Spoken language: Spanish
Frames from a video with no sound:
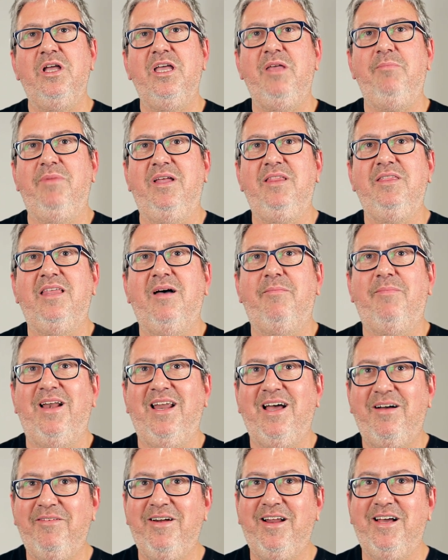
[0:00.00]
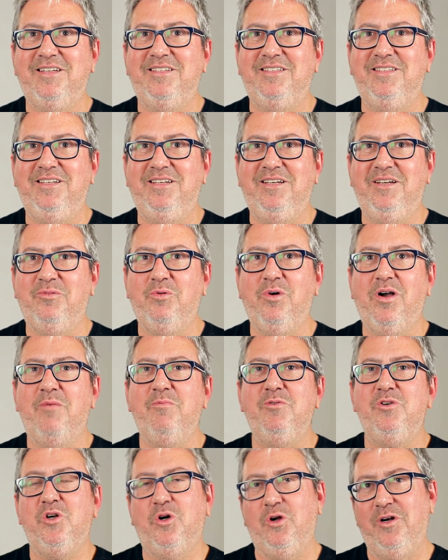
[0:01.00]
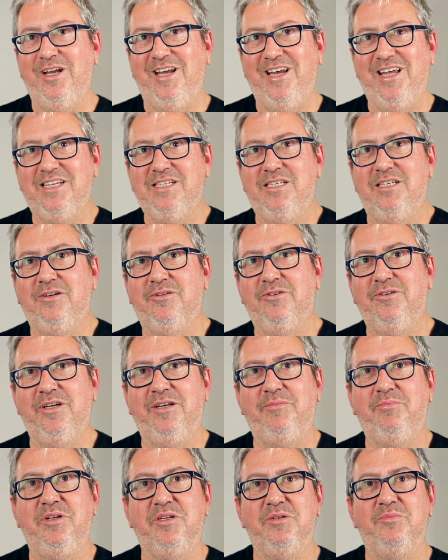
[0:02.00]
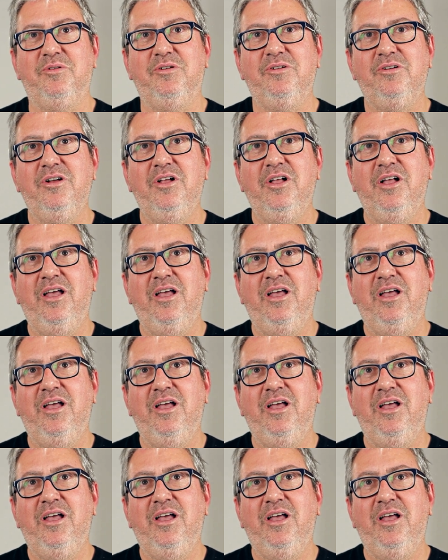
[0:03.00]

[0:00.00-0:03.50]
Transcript: inventa palabras y juega mucho con el léxico él mismo.